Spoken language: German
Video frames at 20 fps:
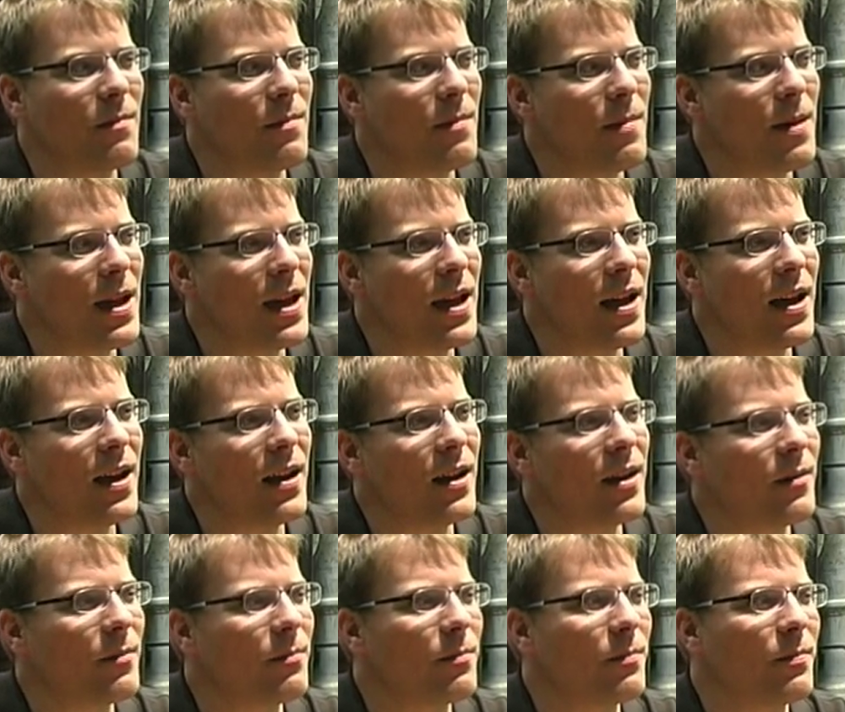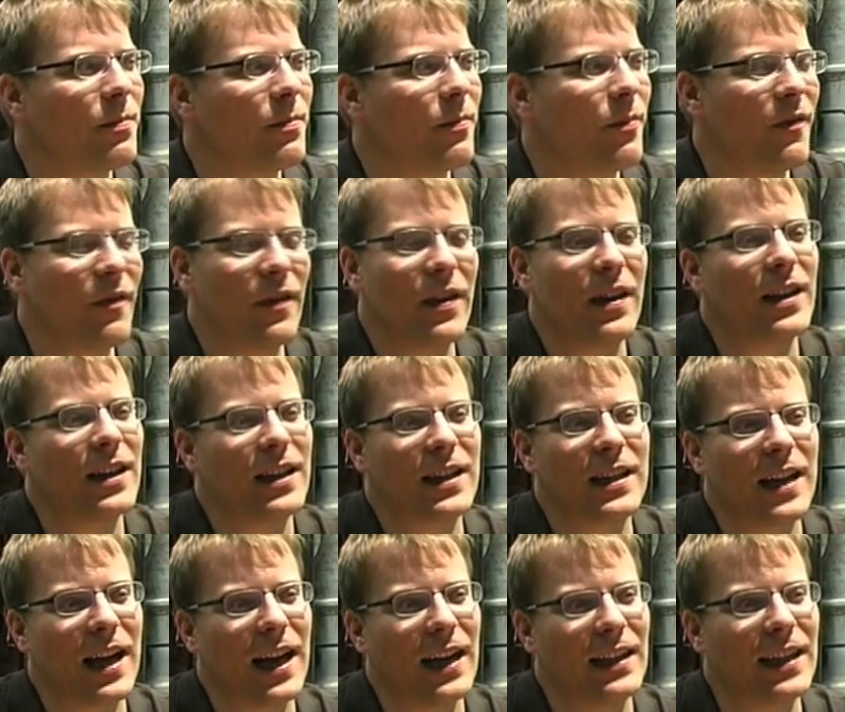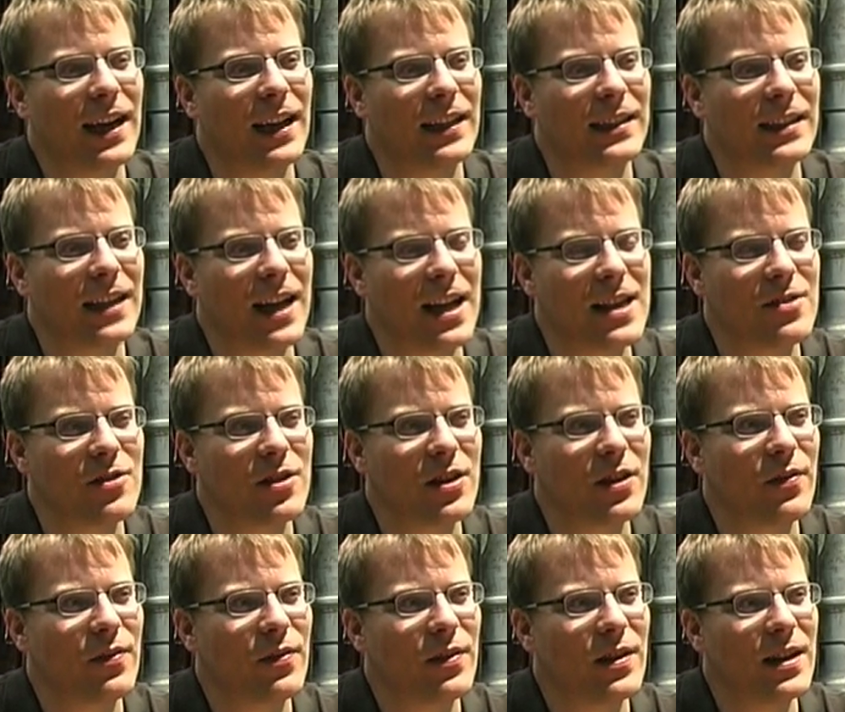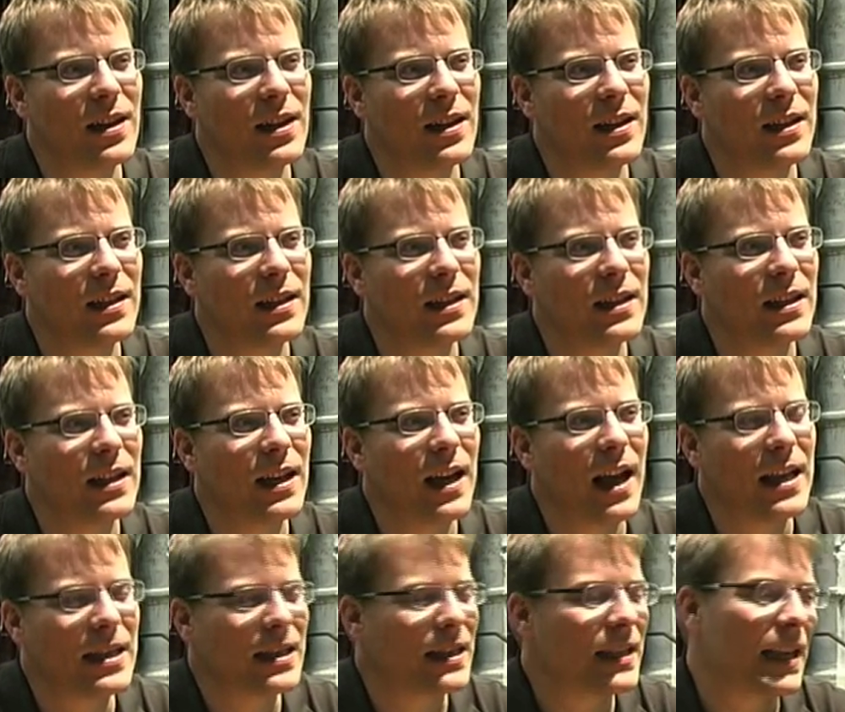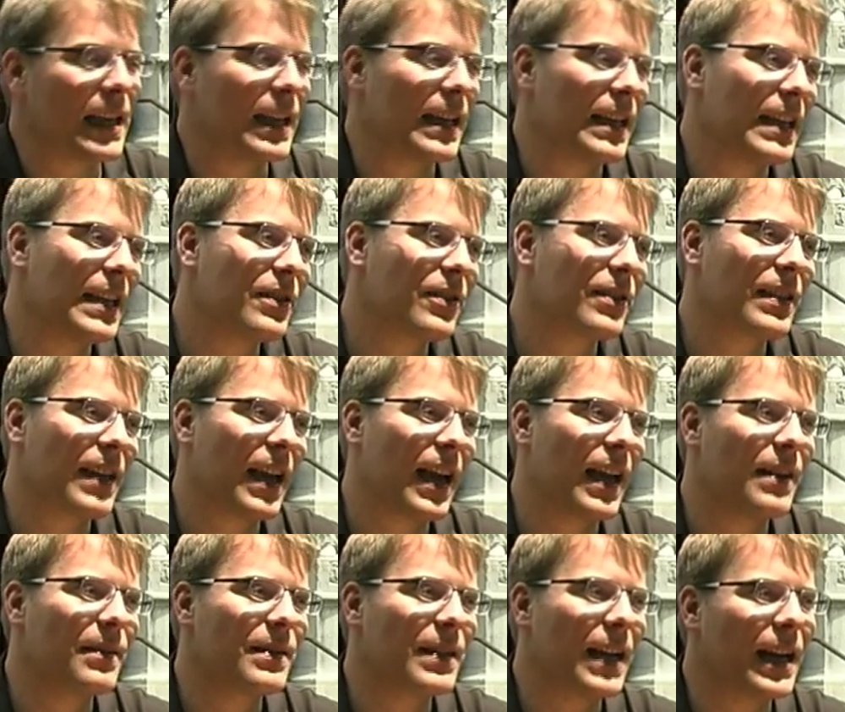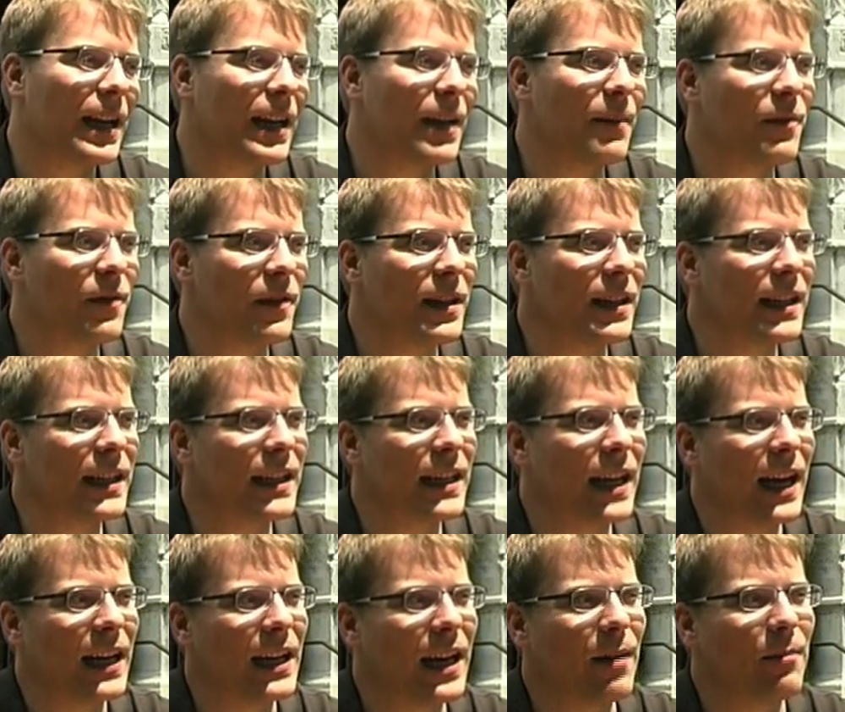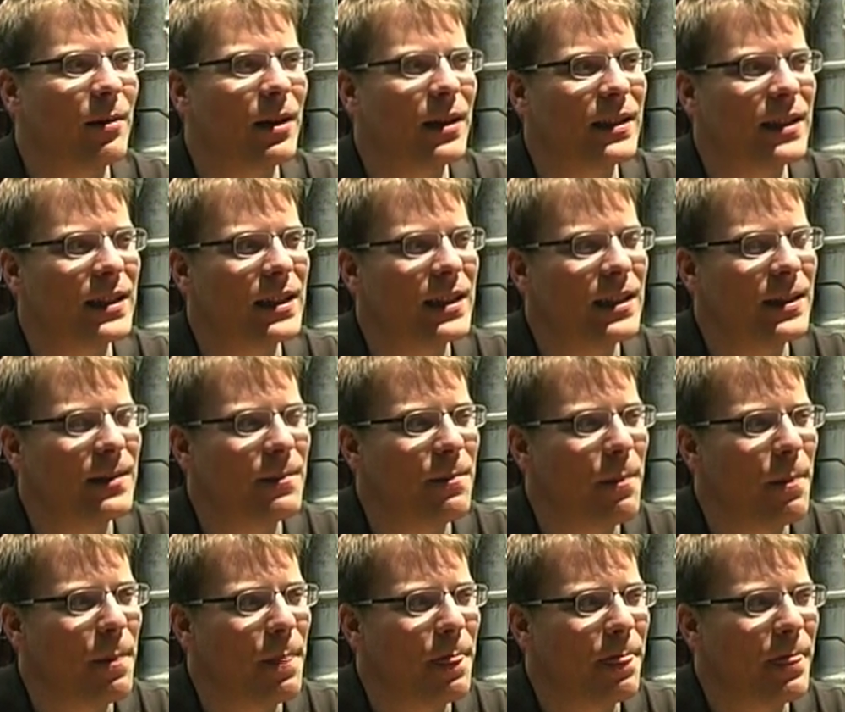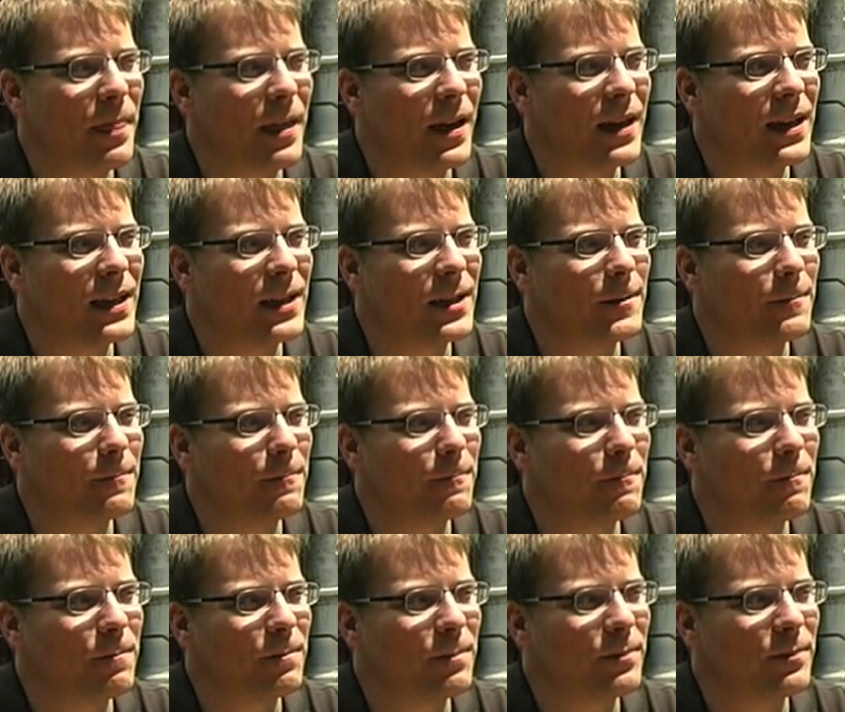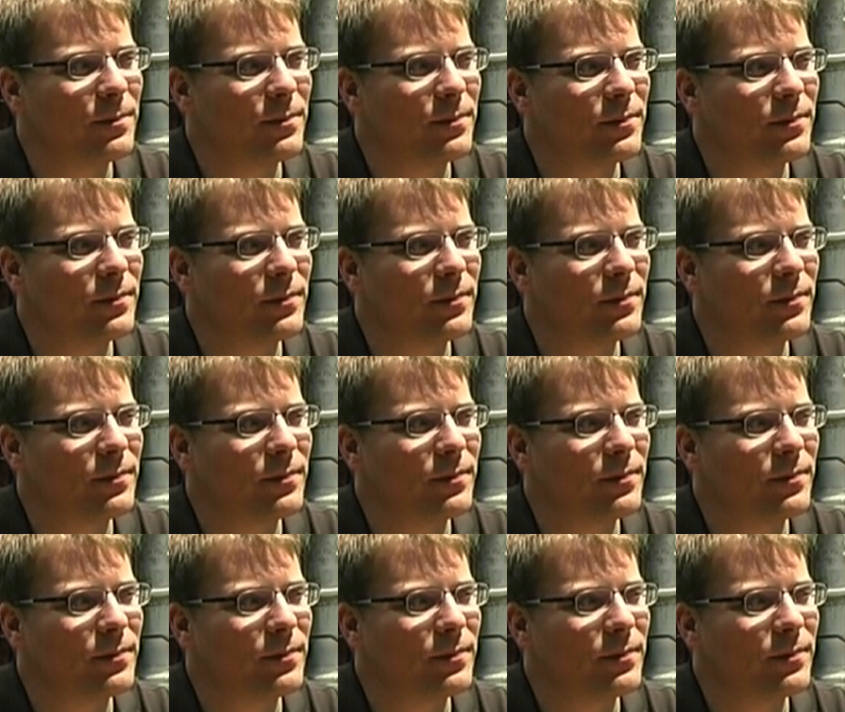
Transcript: mehr Beweglichkeit hat. Also ich finde, also es geht nicht so sehr in Sachen Empfindlichkeit, aber die, ähm,